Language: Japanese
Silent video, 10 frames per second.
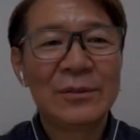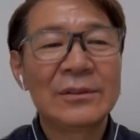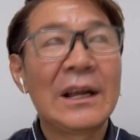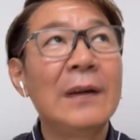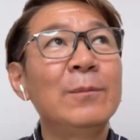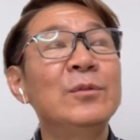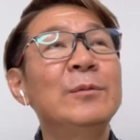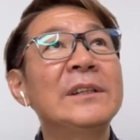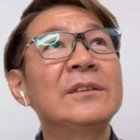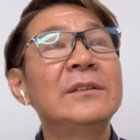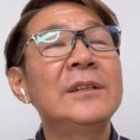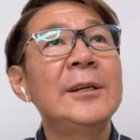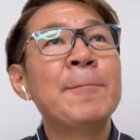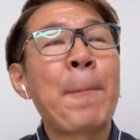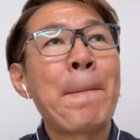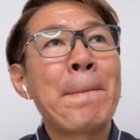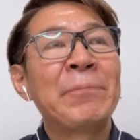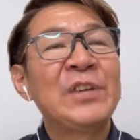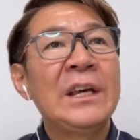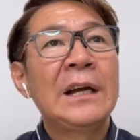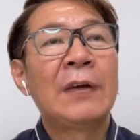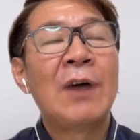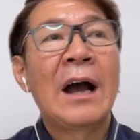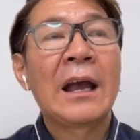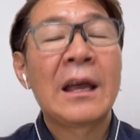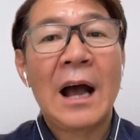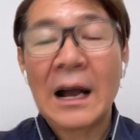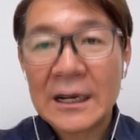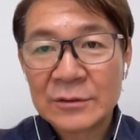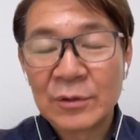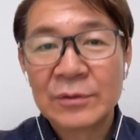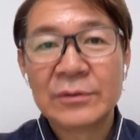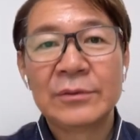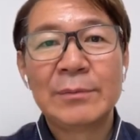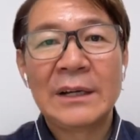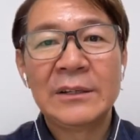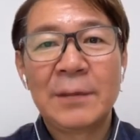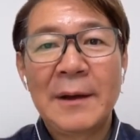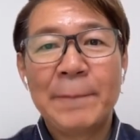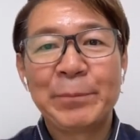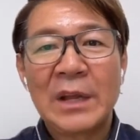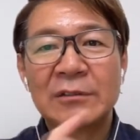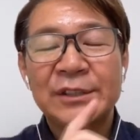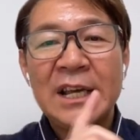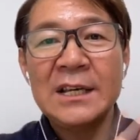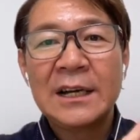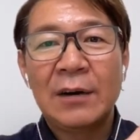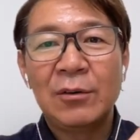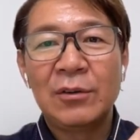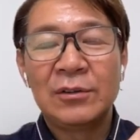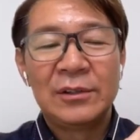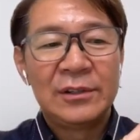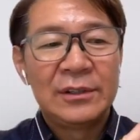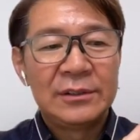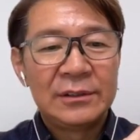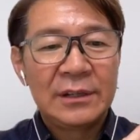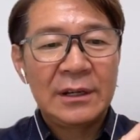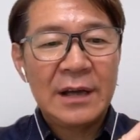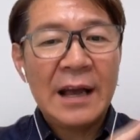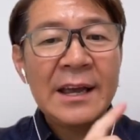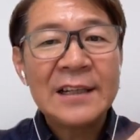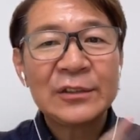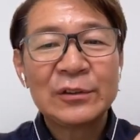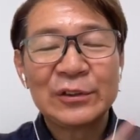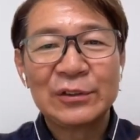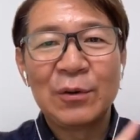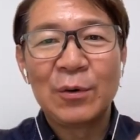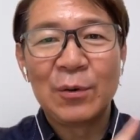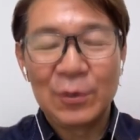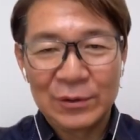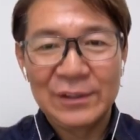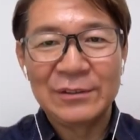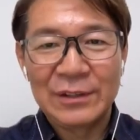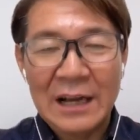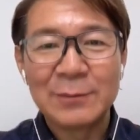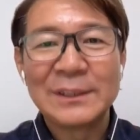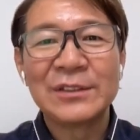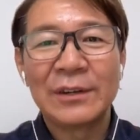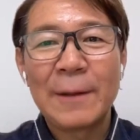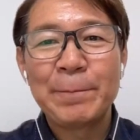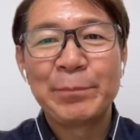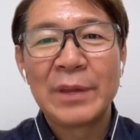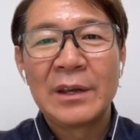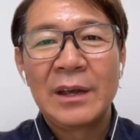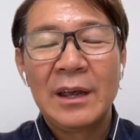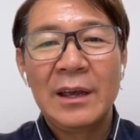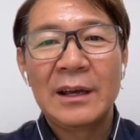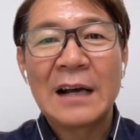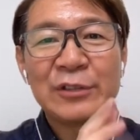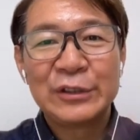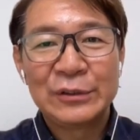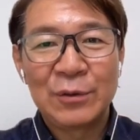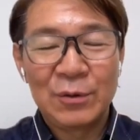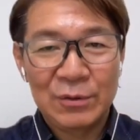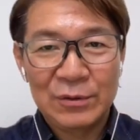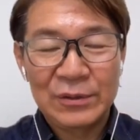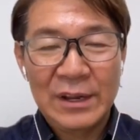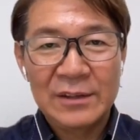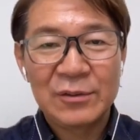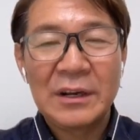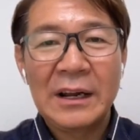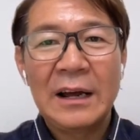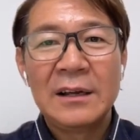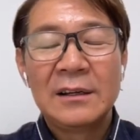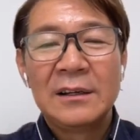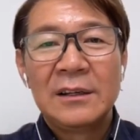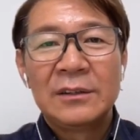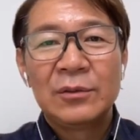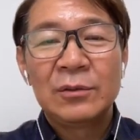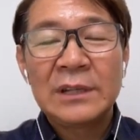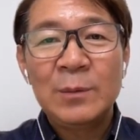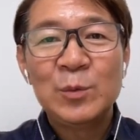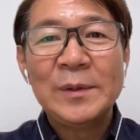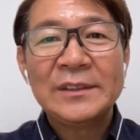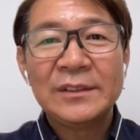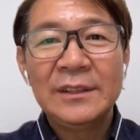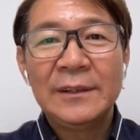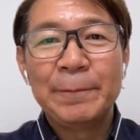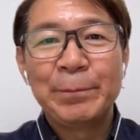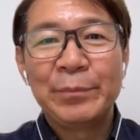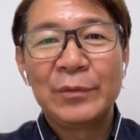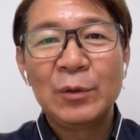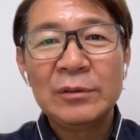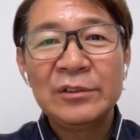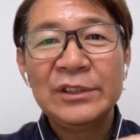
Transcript: タイプ別に成果の上げ上がるまあ言えばあの成果を上げやすくする方法っていうのがありますよね。えー、学習の方法ね。それからノータイプ別にどういう